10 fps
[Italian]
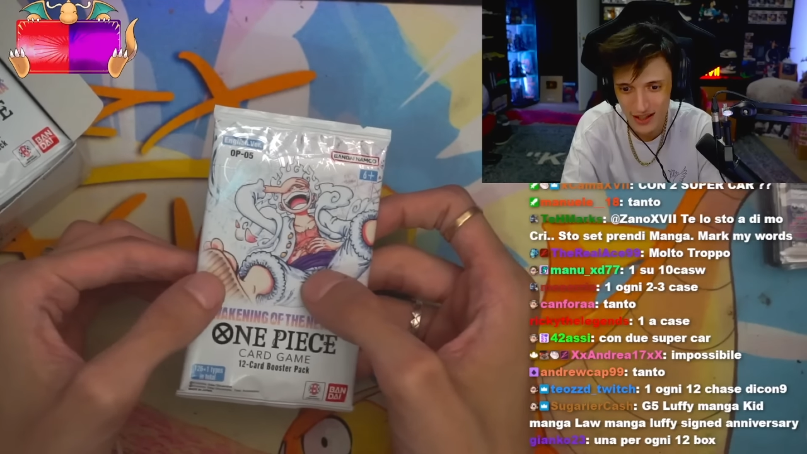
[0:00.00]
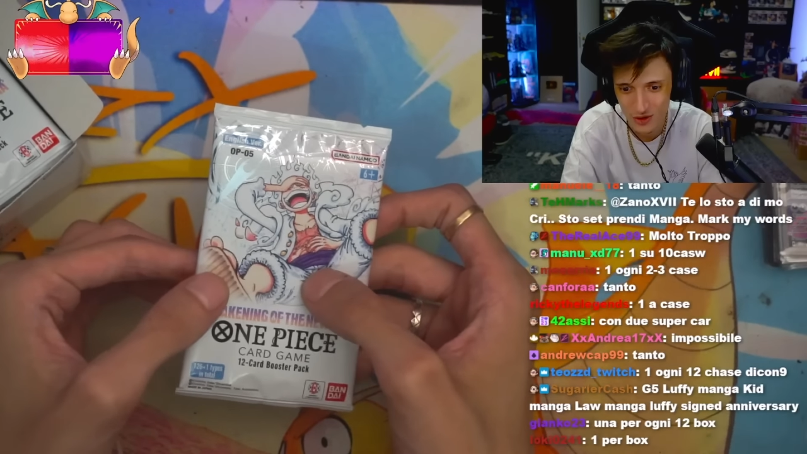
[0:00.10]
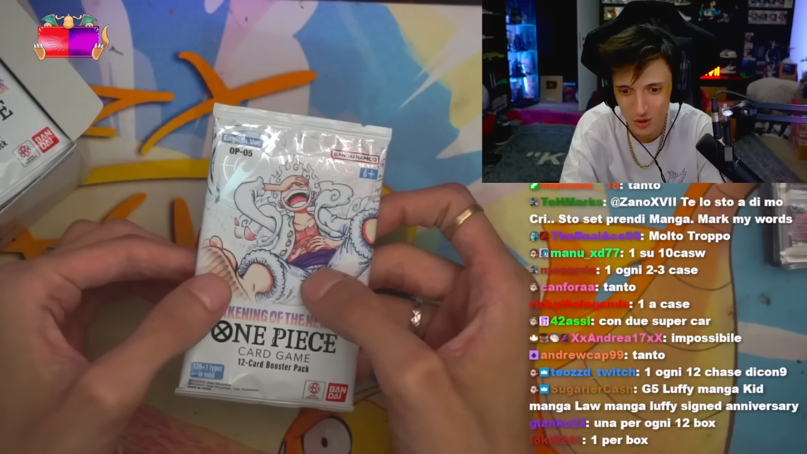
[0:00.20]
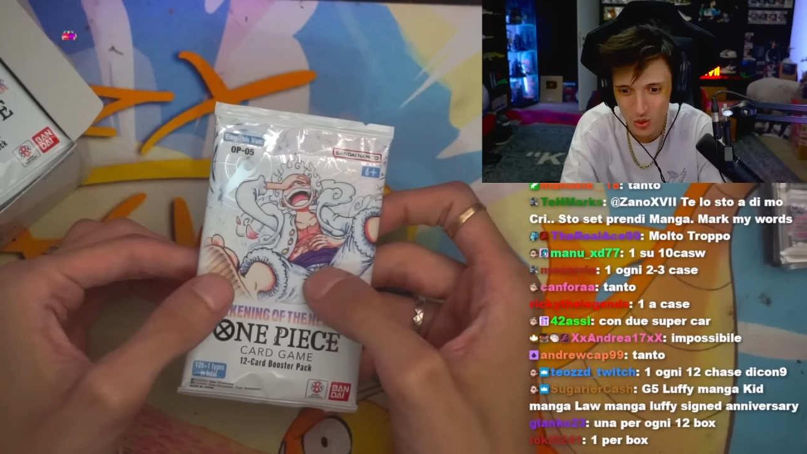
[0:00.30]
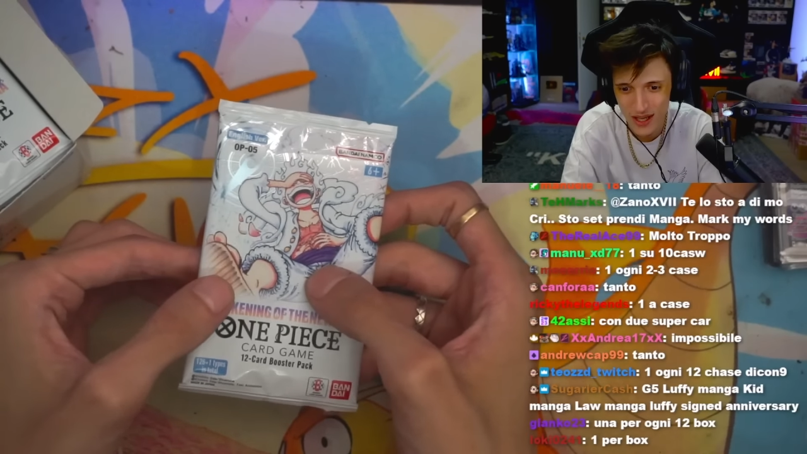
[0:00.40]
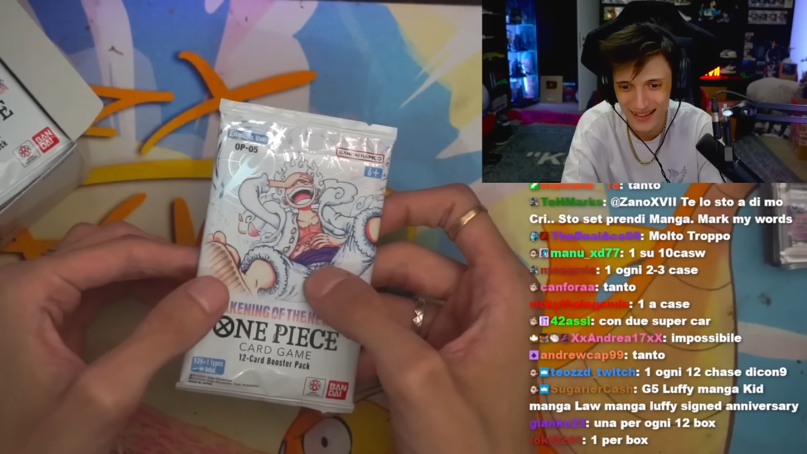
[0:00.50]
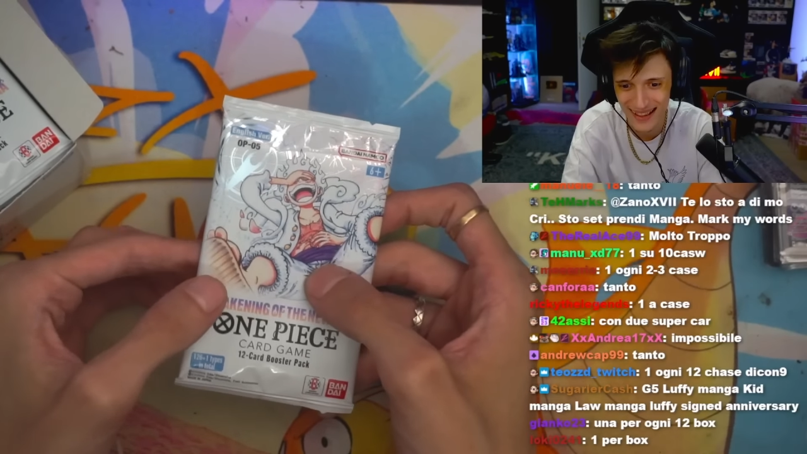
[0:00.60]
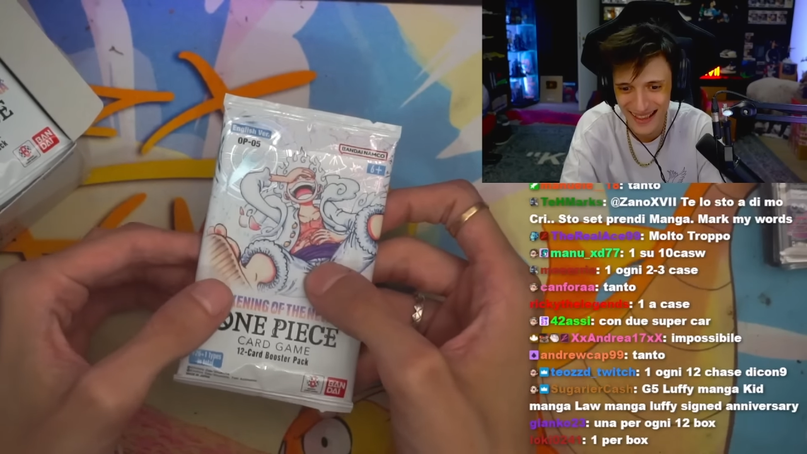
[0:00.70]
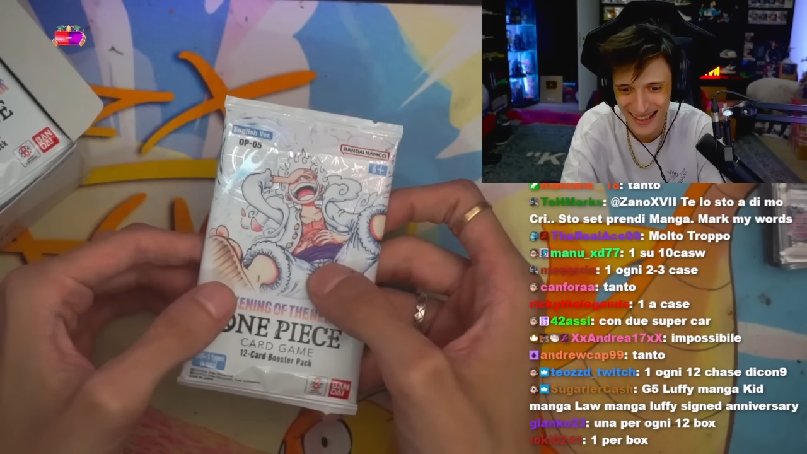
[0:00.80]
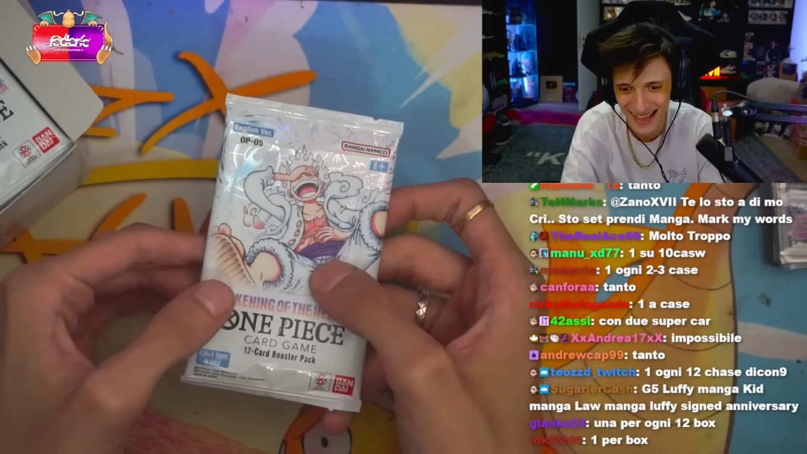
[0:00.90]

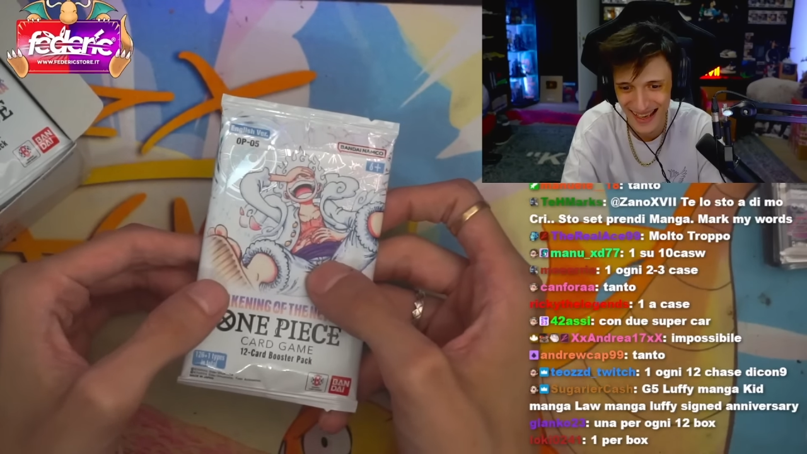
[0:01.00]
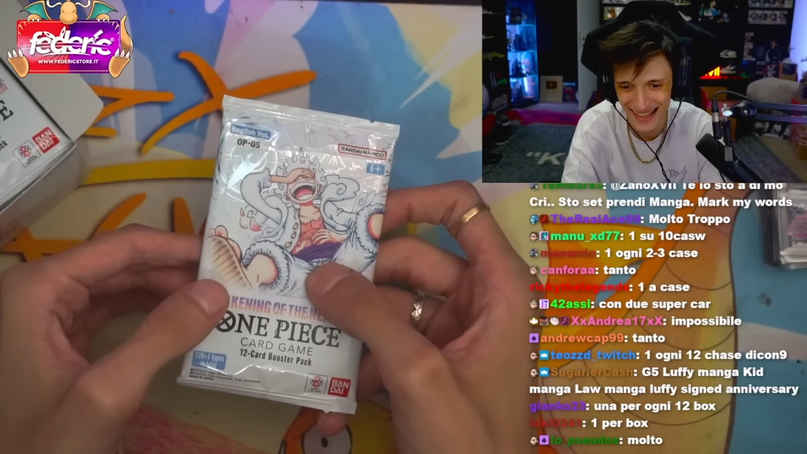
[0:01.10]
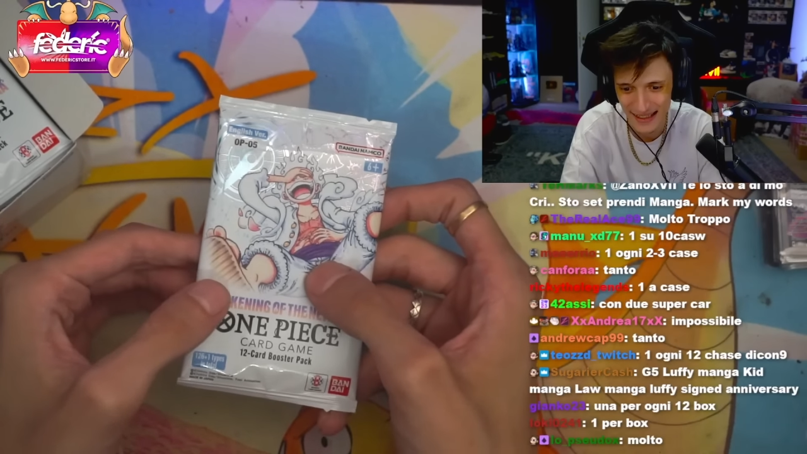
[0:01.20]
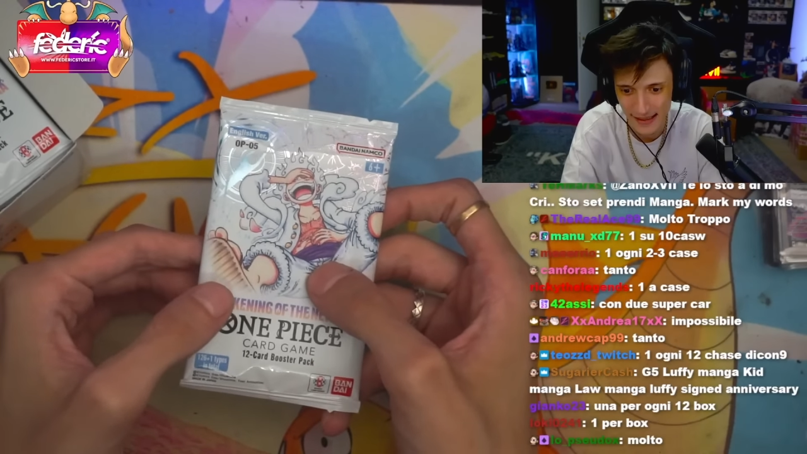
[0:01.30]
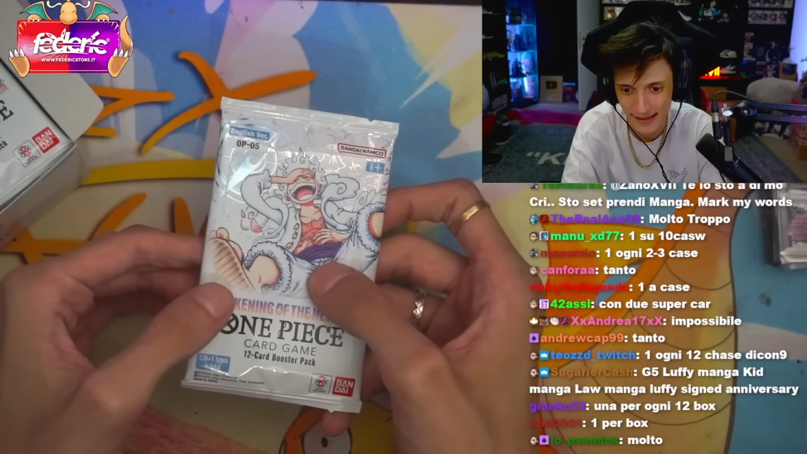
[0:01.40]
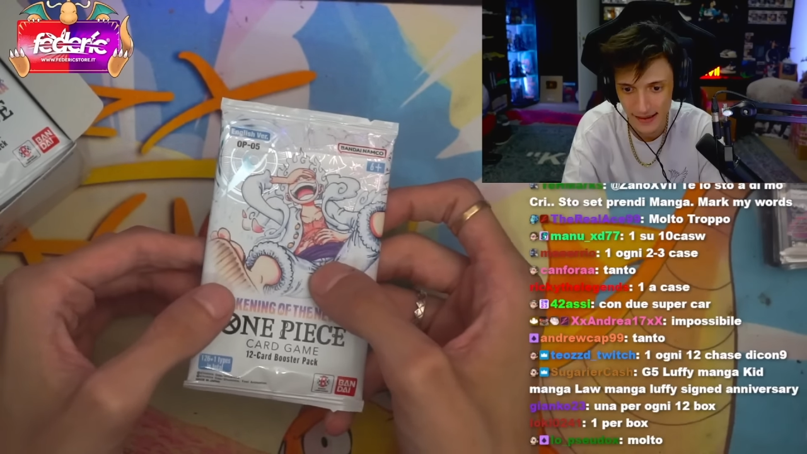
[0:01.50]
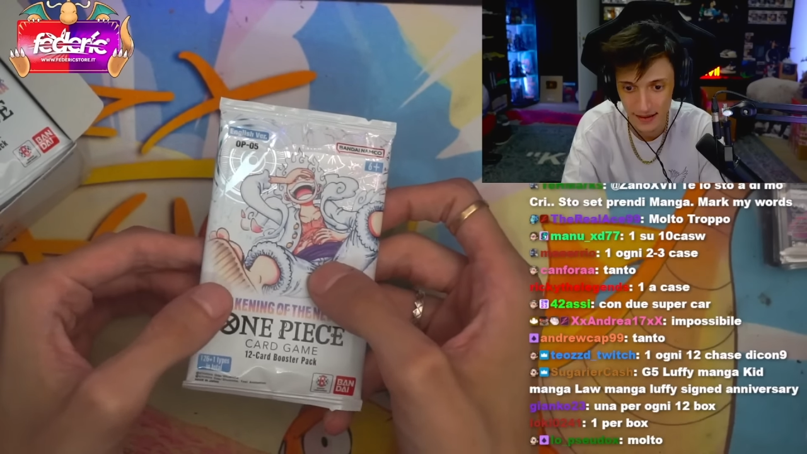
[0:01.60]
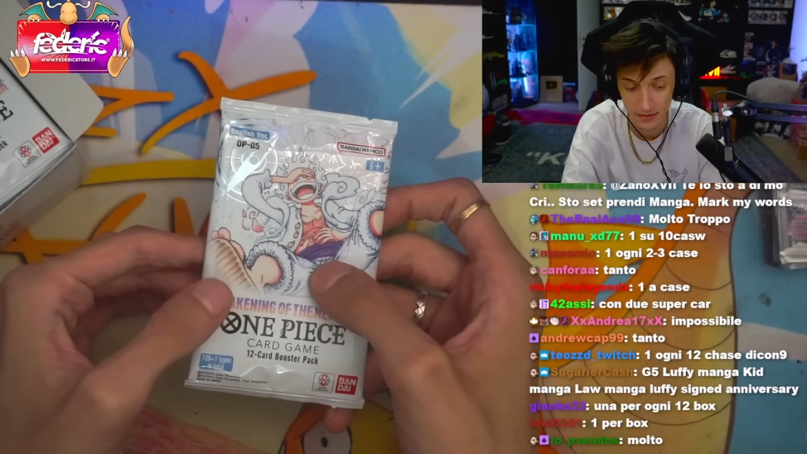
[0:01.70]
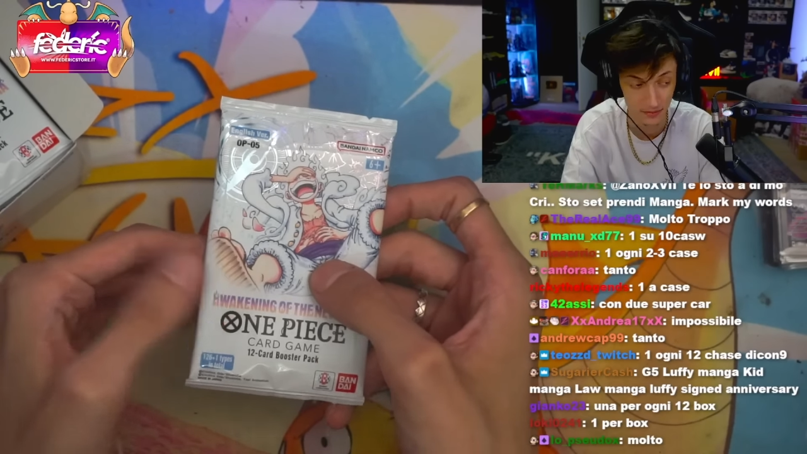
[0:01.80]
2-3 case.